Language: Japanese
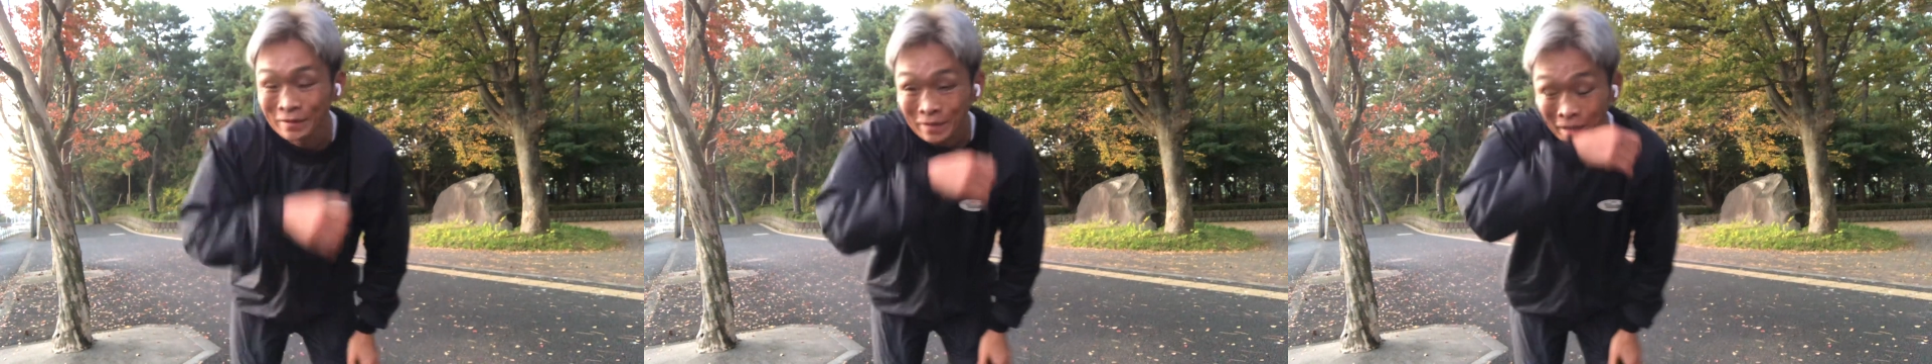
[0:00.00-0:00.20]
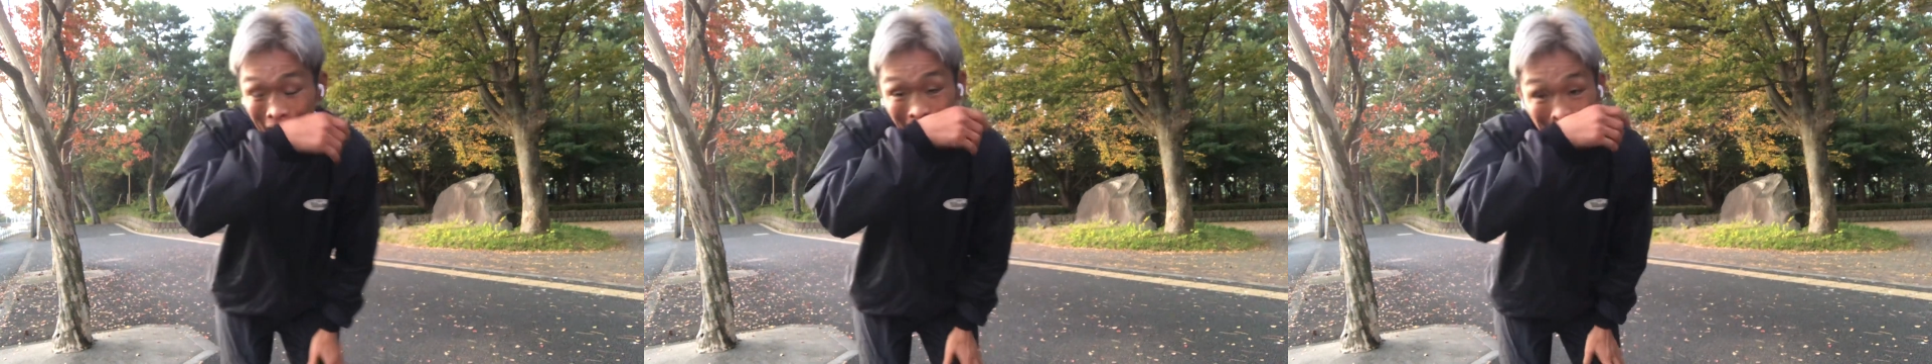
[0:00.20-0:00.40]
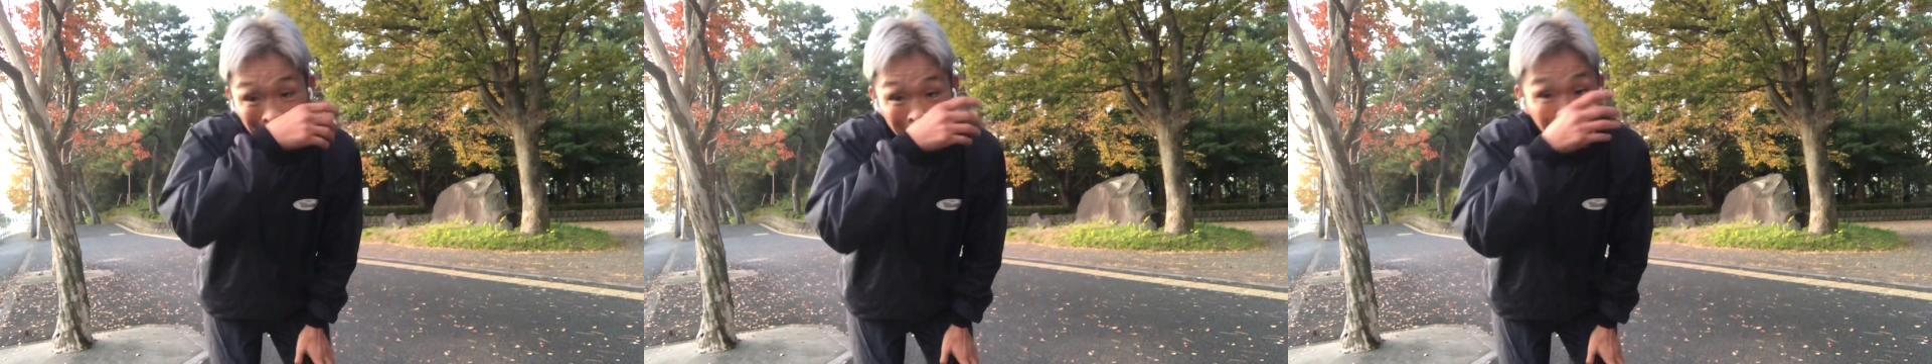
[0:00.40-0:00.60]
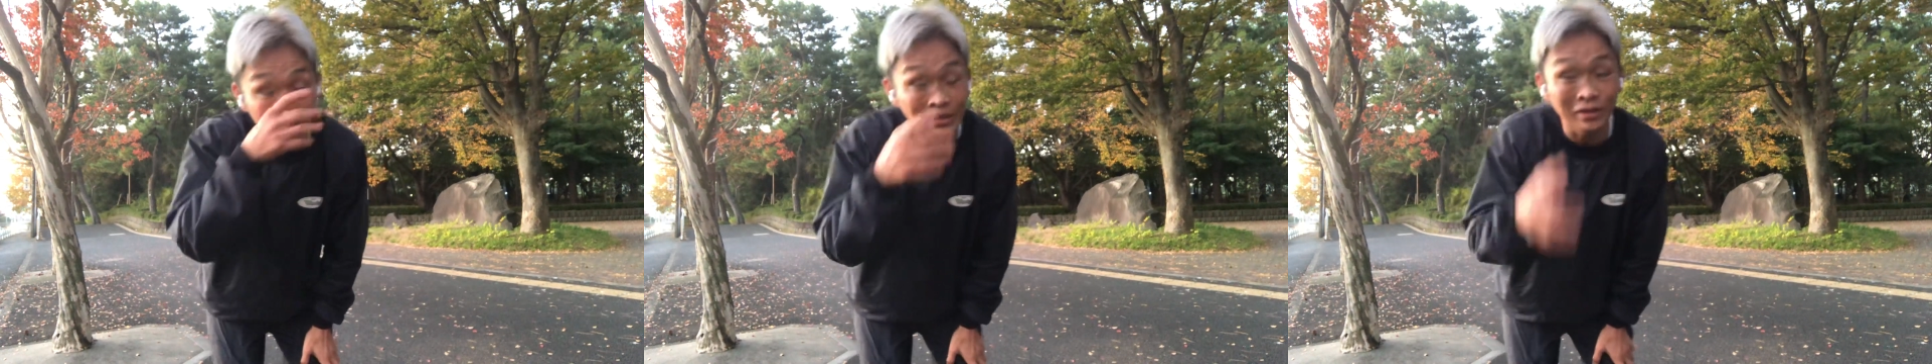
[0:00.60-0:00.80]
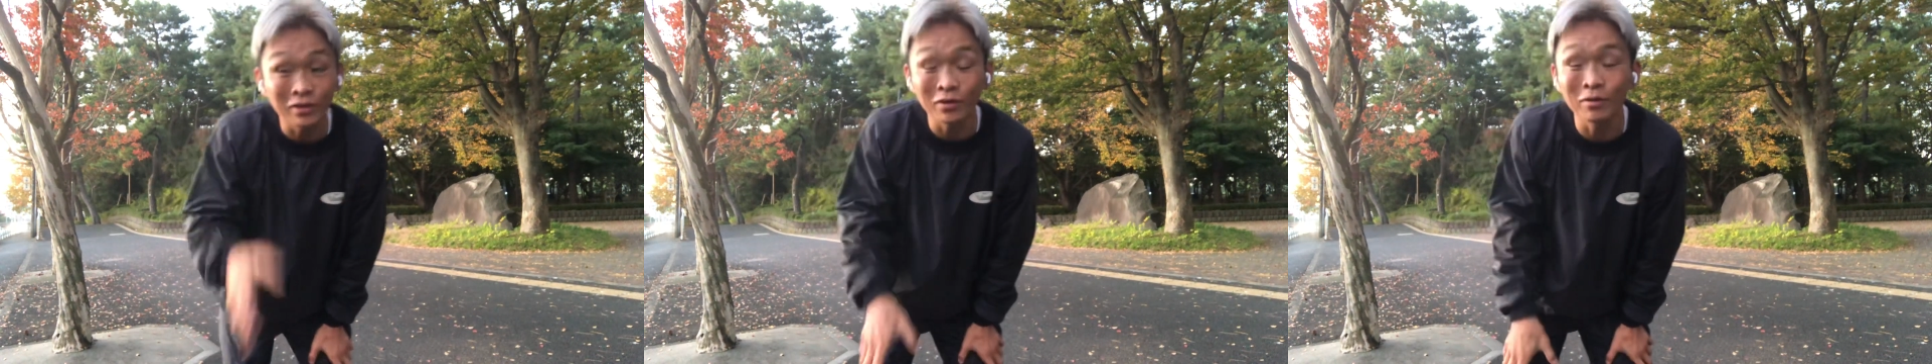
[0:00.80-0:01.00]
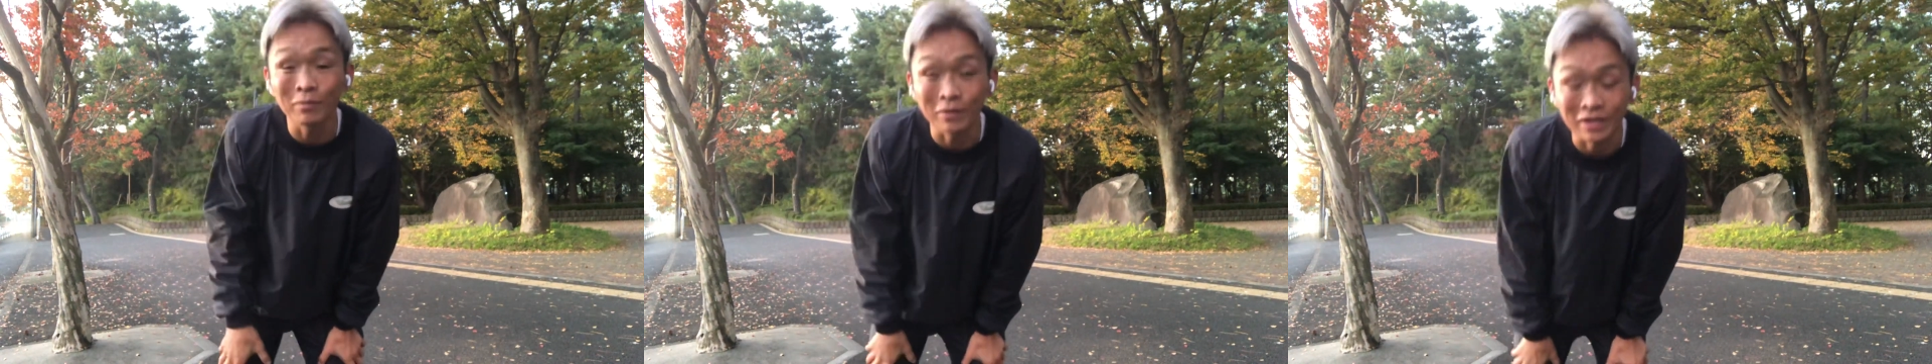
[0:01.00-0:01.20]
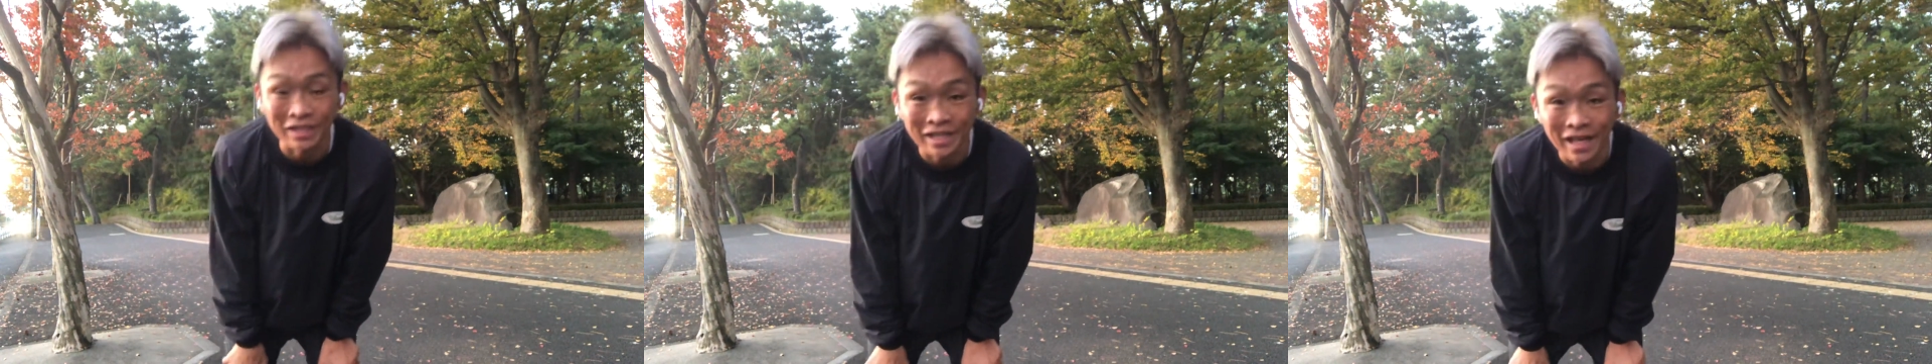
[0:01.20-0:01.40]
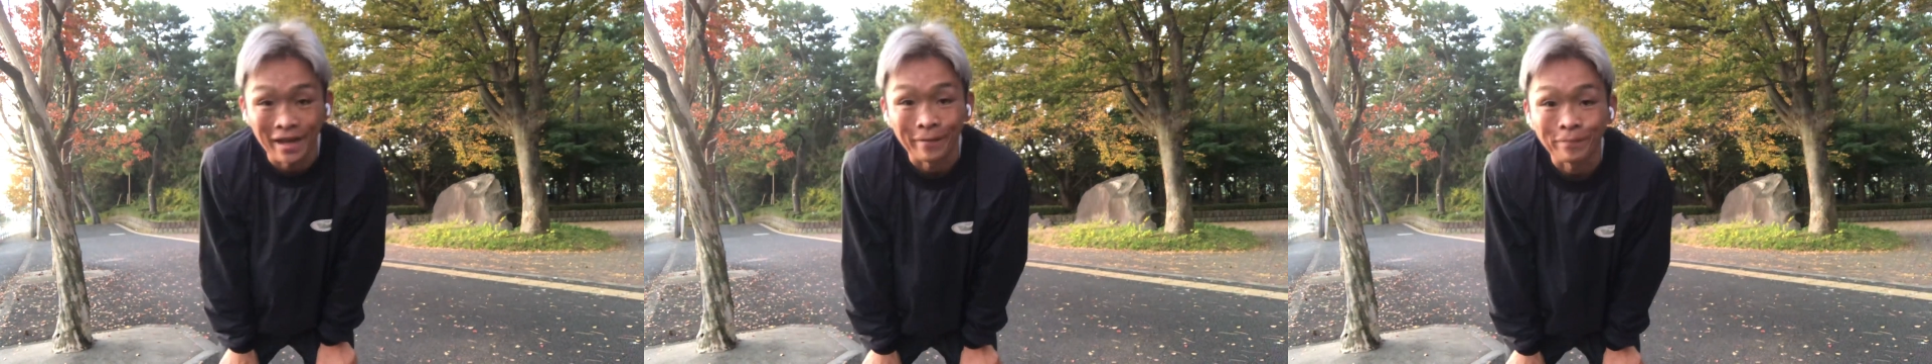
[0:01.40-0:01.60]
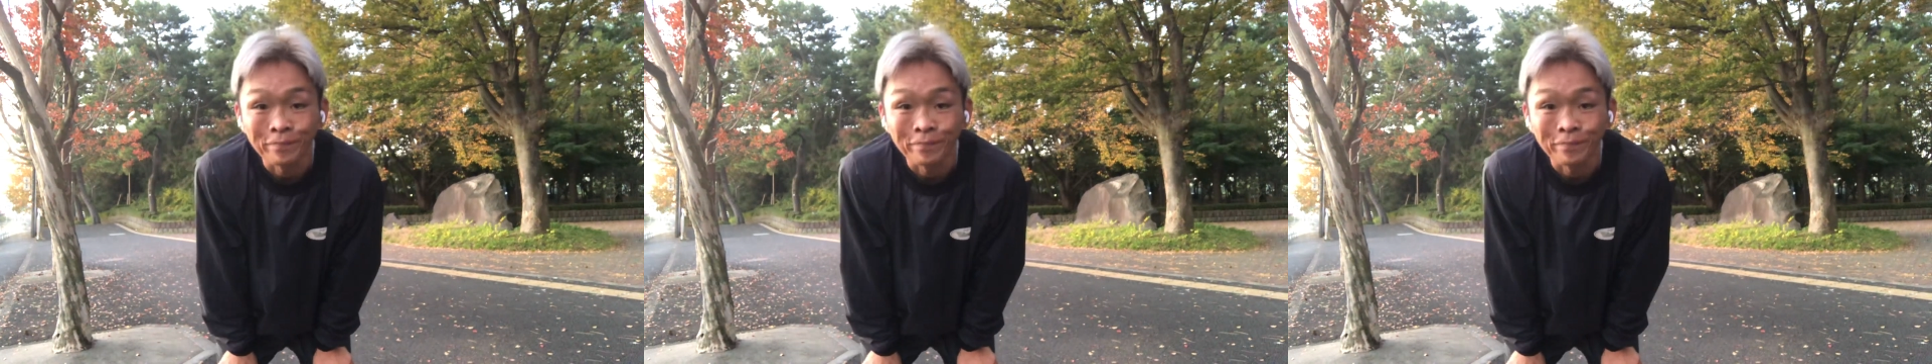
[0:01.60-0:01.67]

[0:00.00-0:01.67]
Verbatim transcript: というのもですね、